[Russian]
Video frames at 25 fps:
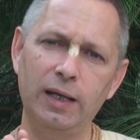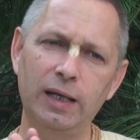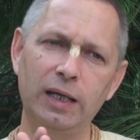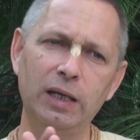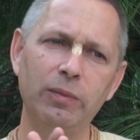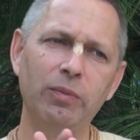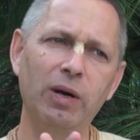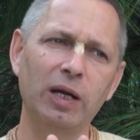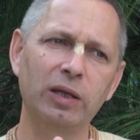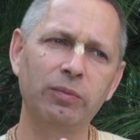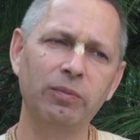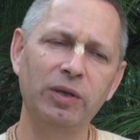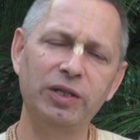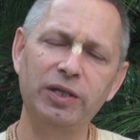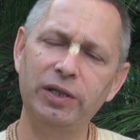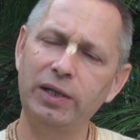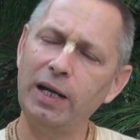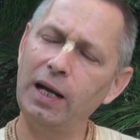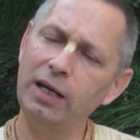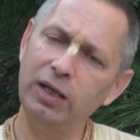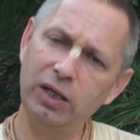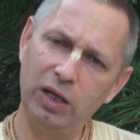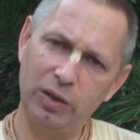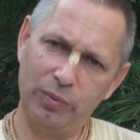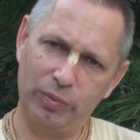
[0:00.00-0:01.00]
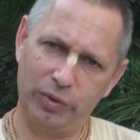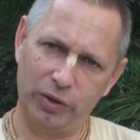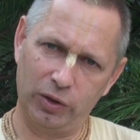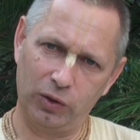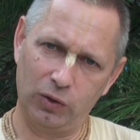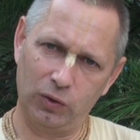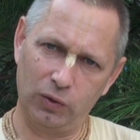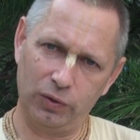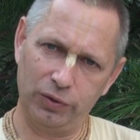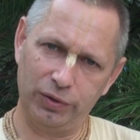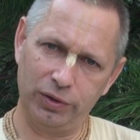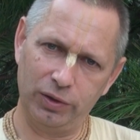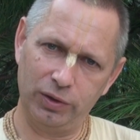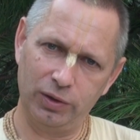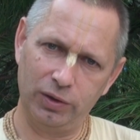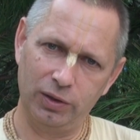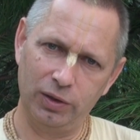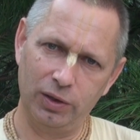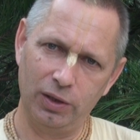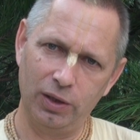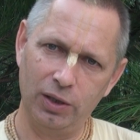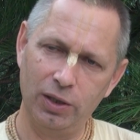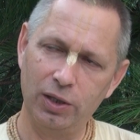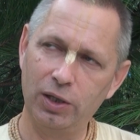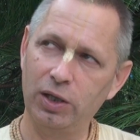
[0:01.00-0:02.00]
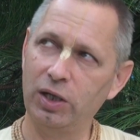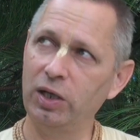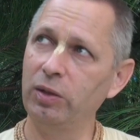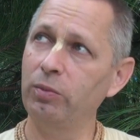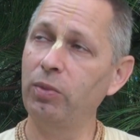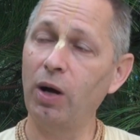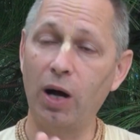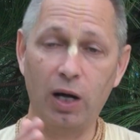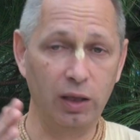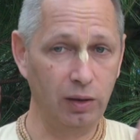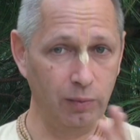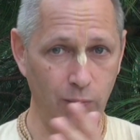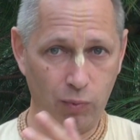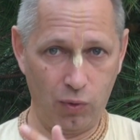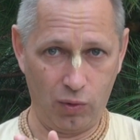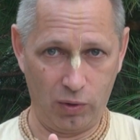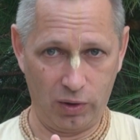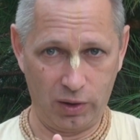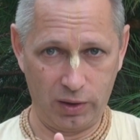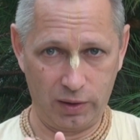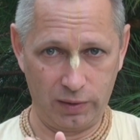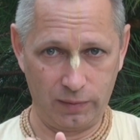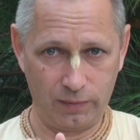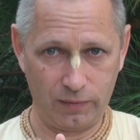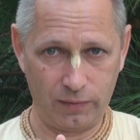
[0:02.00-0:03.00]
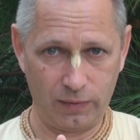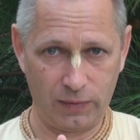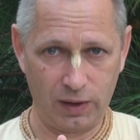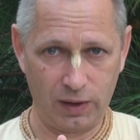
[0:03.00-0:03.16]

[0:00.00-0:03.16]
либо от материальной природы, либо от Бога.